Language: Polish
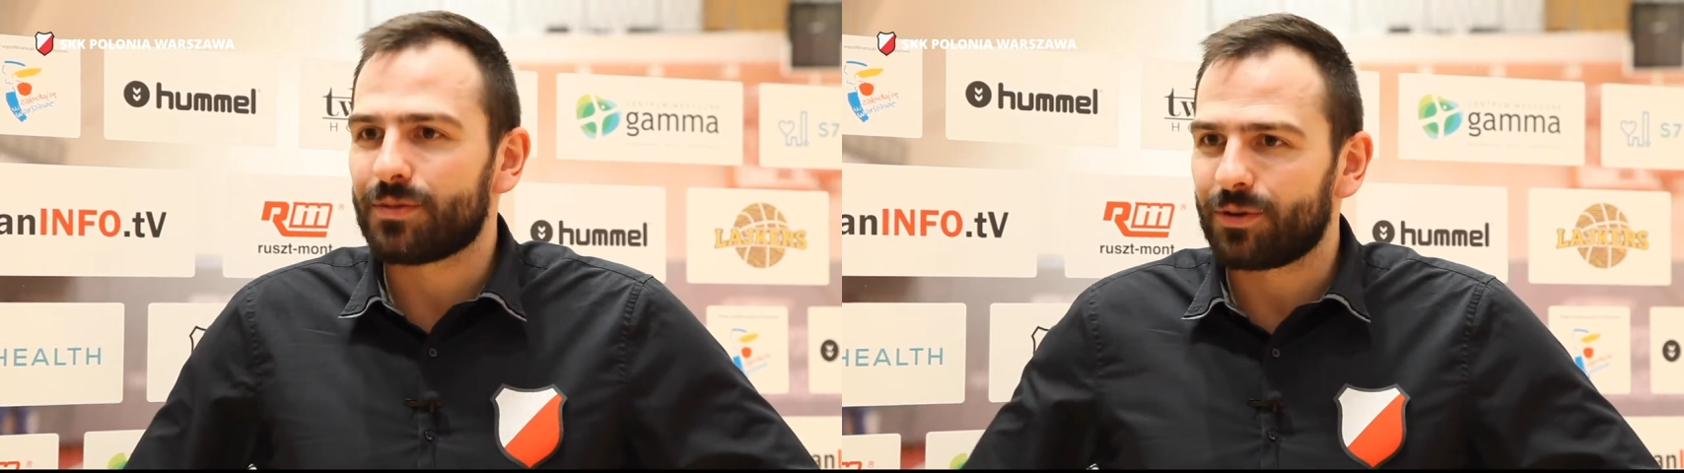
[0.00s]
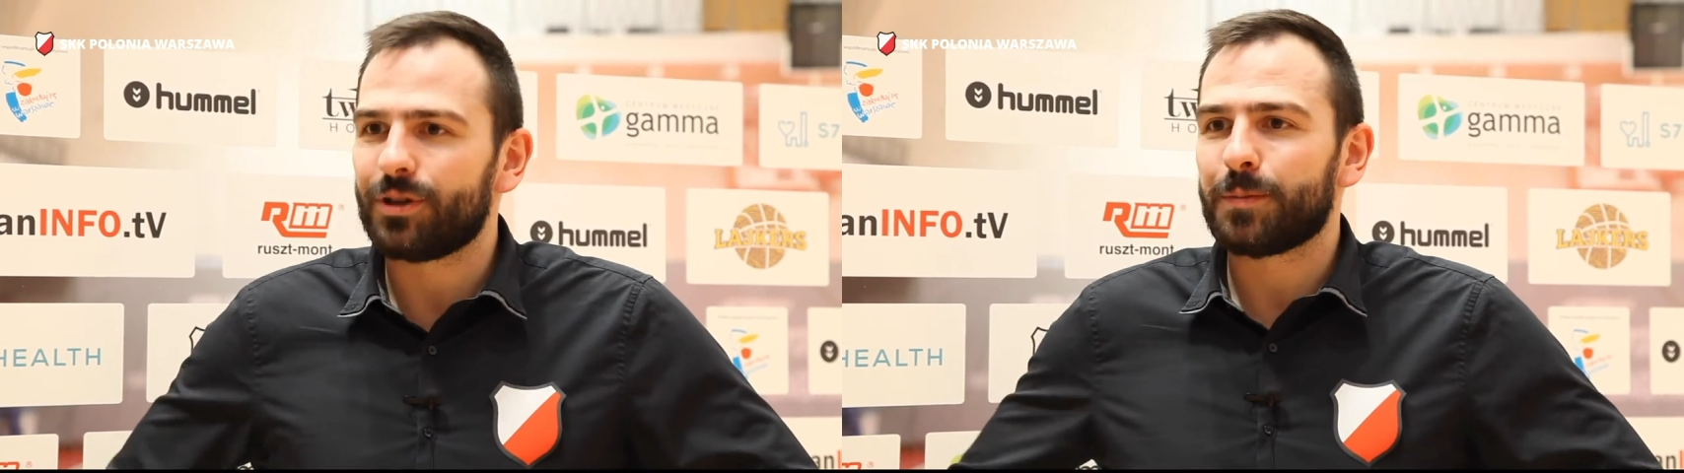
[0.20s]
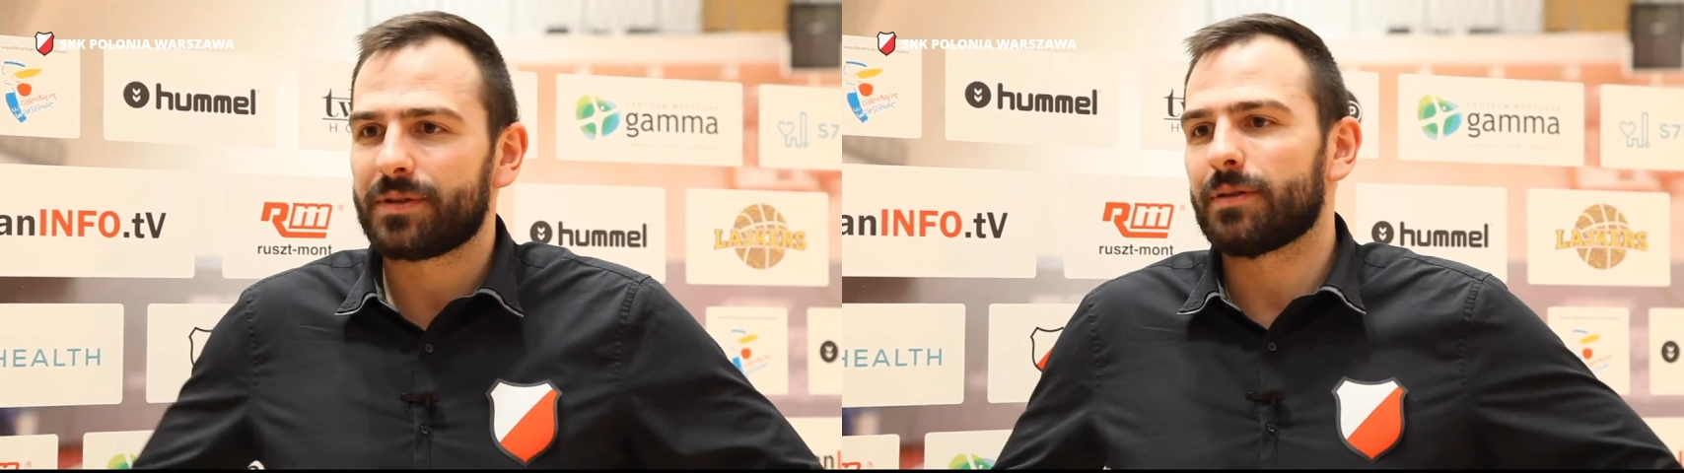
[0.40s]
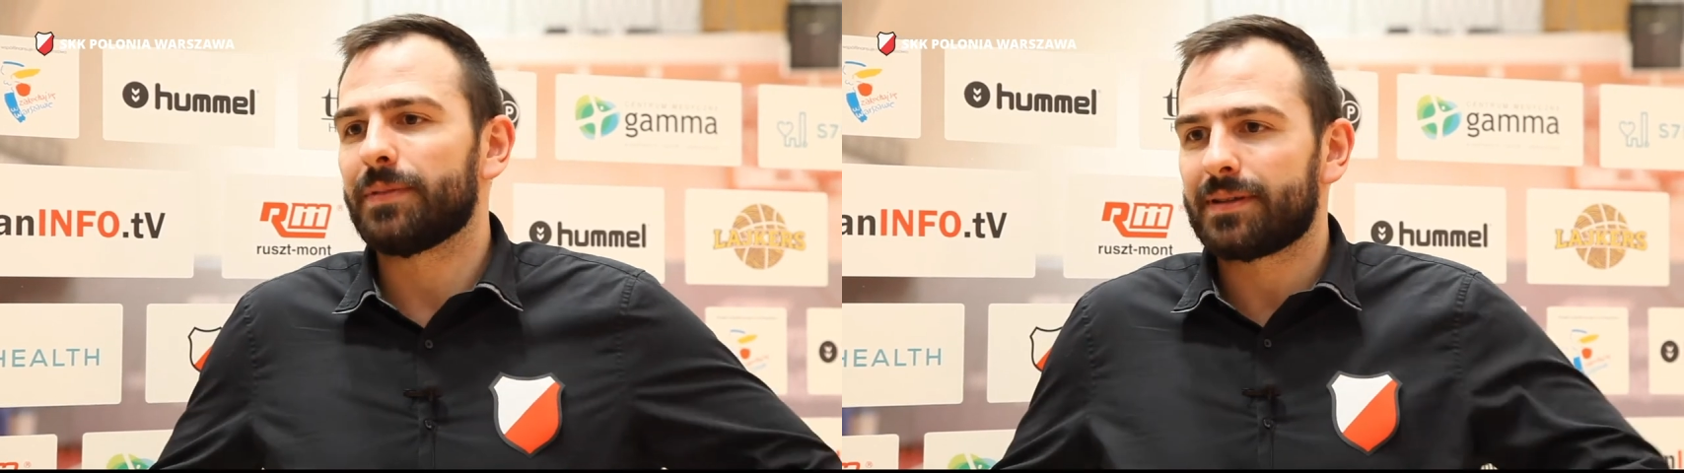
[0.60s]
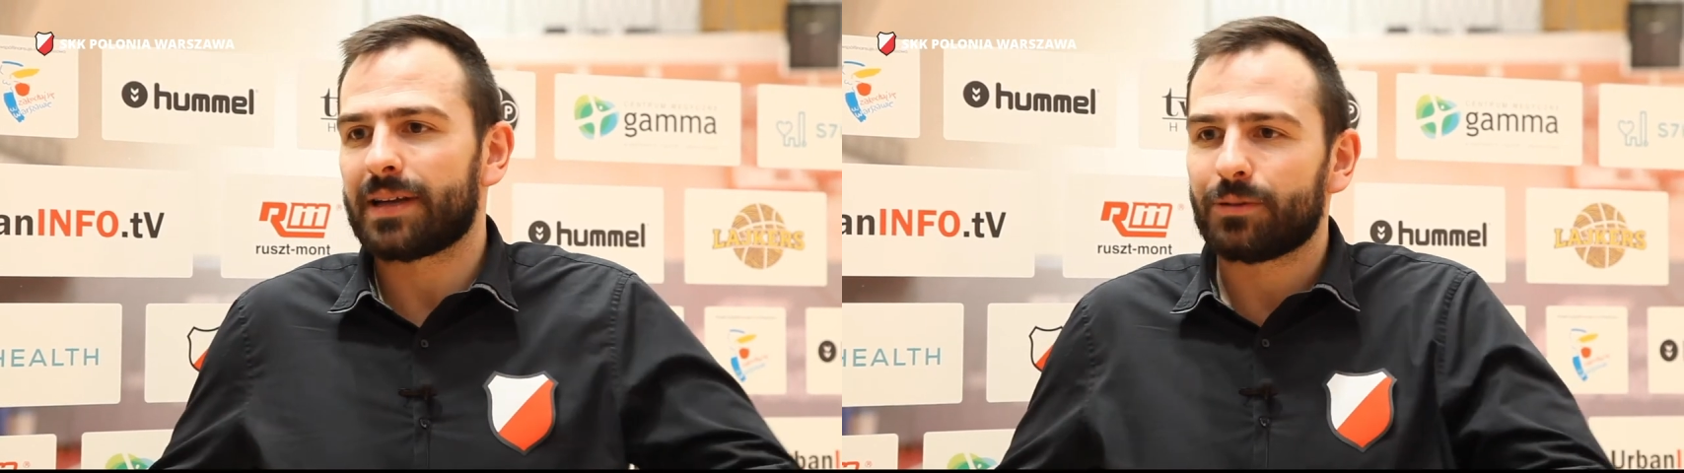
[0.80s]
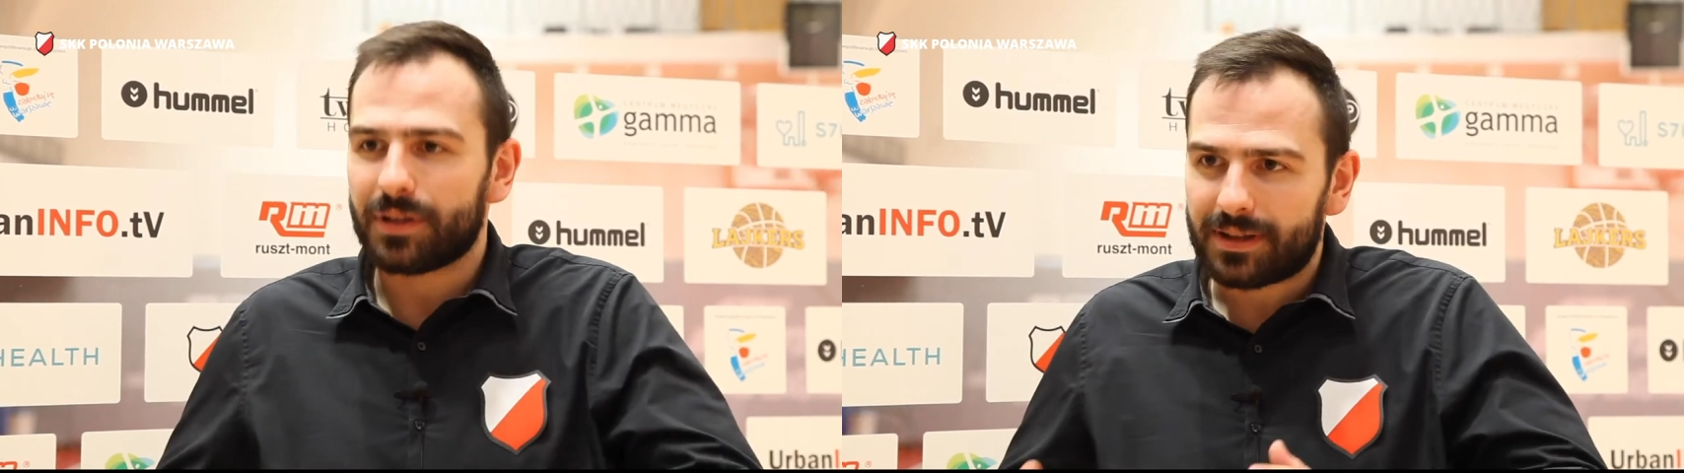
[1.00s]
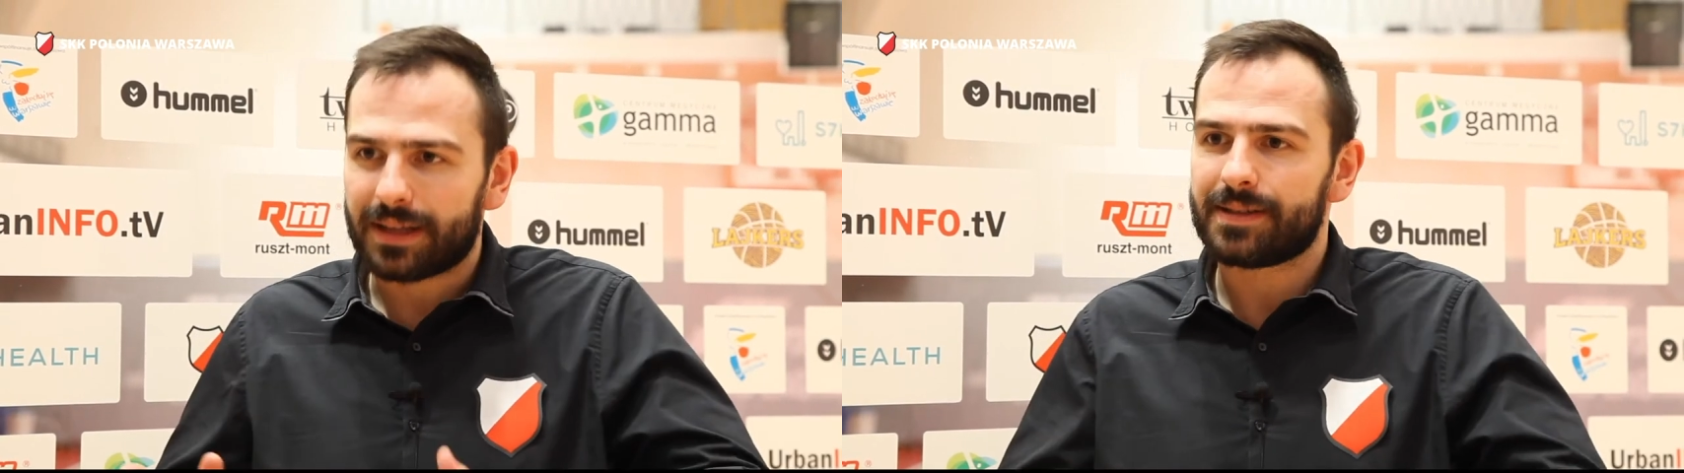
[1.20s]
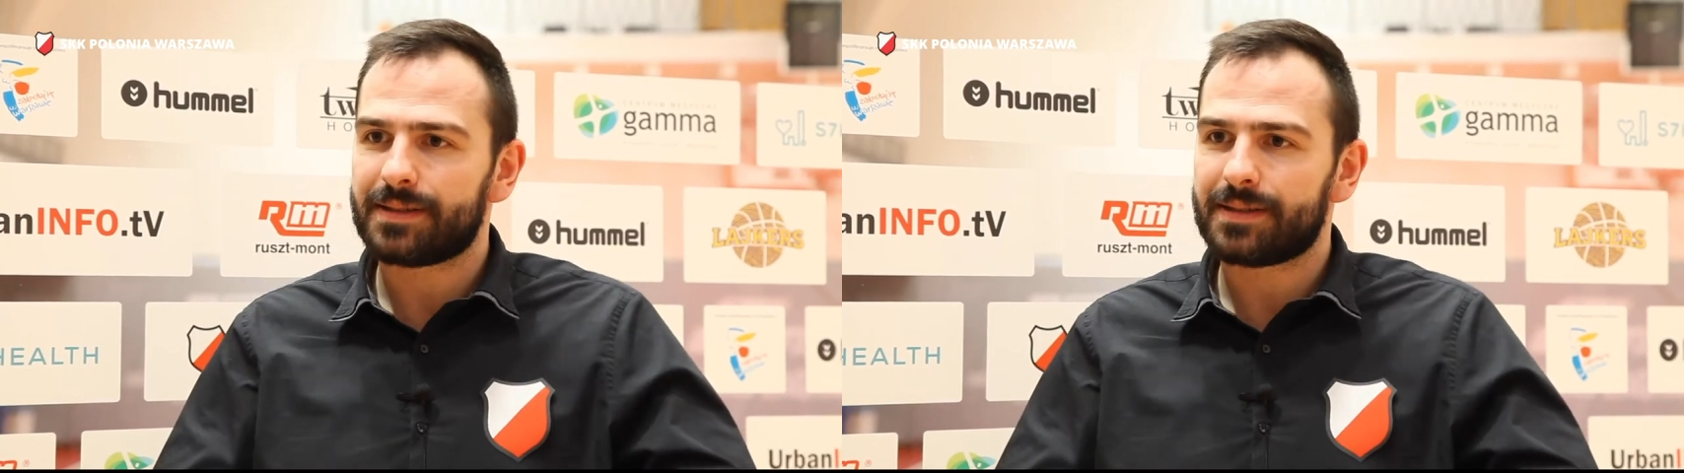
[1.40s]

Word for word: mogliśmy sobie cały ten